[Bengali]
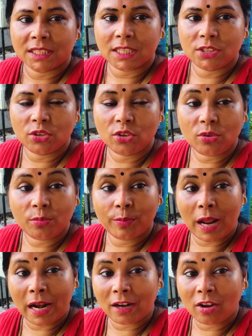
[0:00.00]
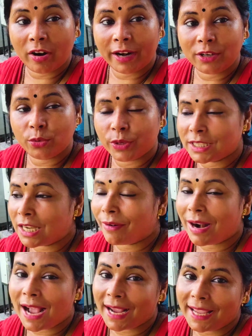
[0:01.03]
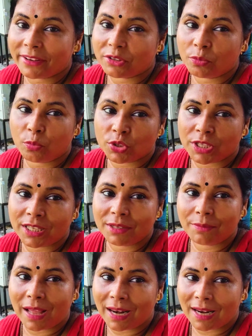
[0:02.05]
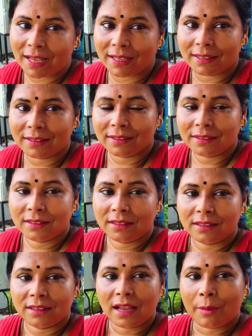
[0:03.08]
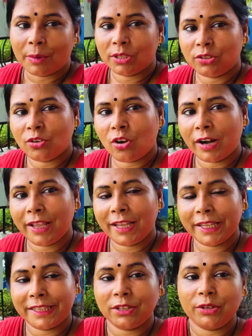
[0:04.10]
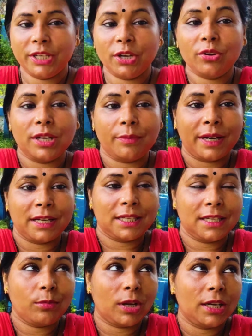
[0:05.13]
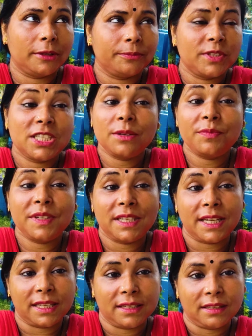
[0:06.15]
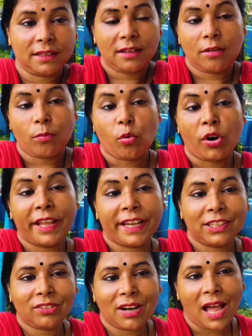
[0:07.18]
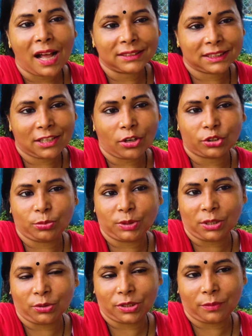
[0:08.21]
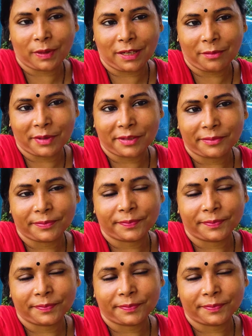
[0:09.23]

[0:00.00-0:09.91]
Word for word: সেই জন্য রান্নাঘরে ঢুকে যাওয়ার আগে একটু বসে নিই ভাল লাগে আমাদের তো ঘরে ইয়েতেও ইয়েও নেই মানে কি বলে চিমনি নেই পরে কিন্তু লাংসের অসুবিধা হতে পারে আমার